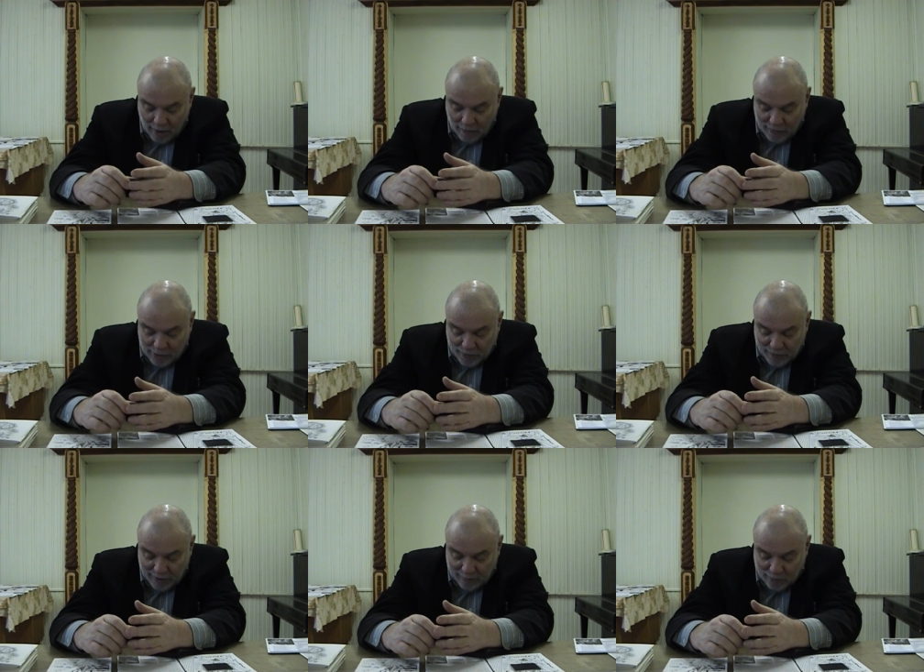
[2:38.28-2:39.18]

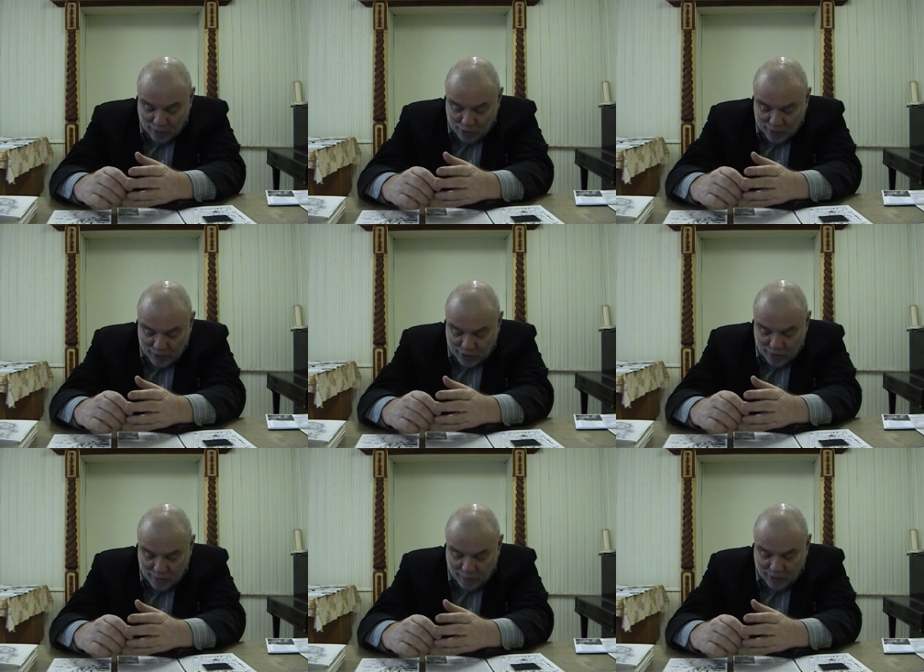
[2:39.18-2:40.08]
Философия обнаруживает
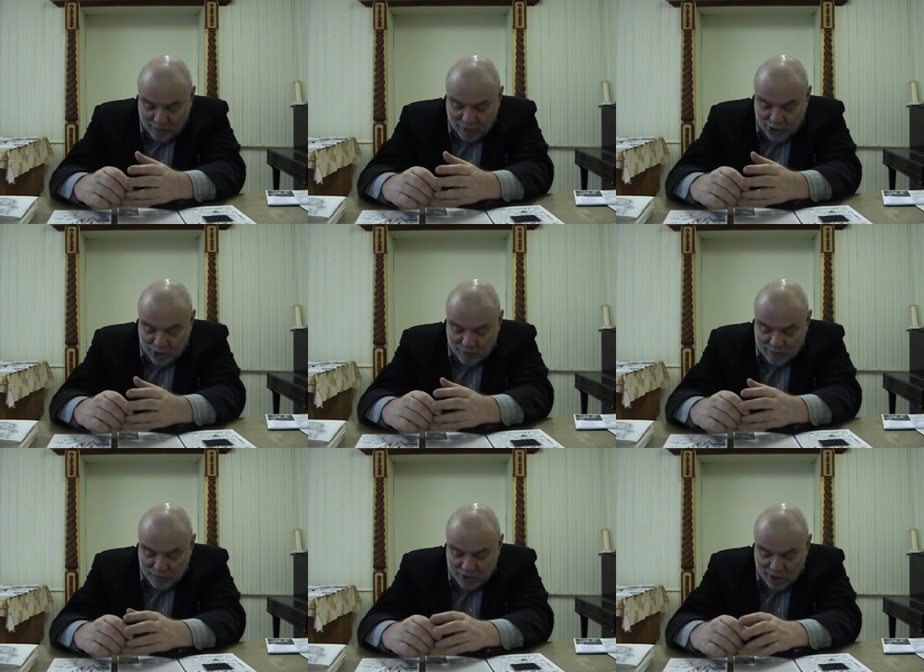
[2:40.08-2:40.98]
э,
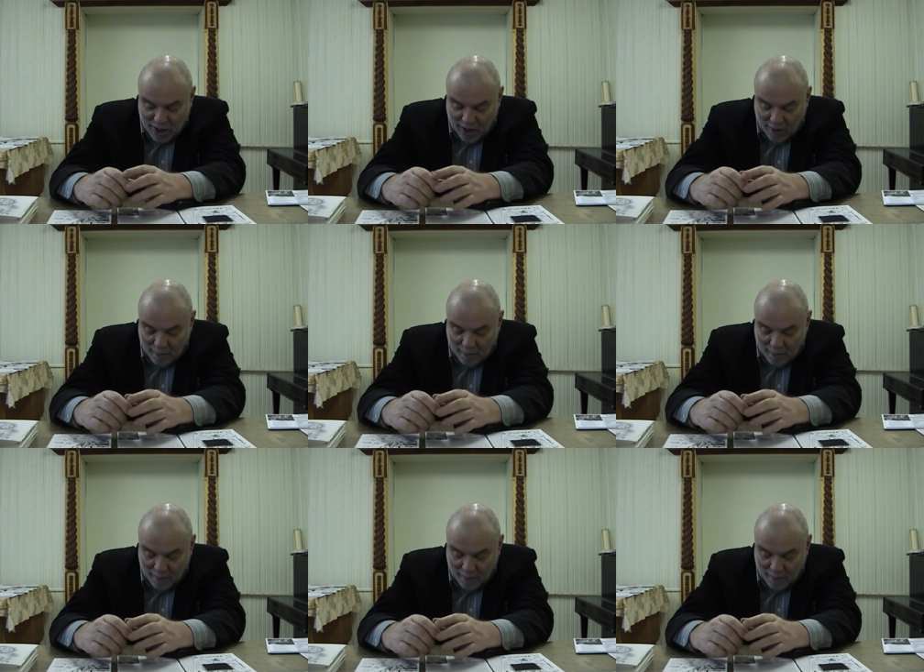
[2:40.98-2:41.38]
противоречивость бытия,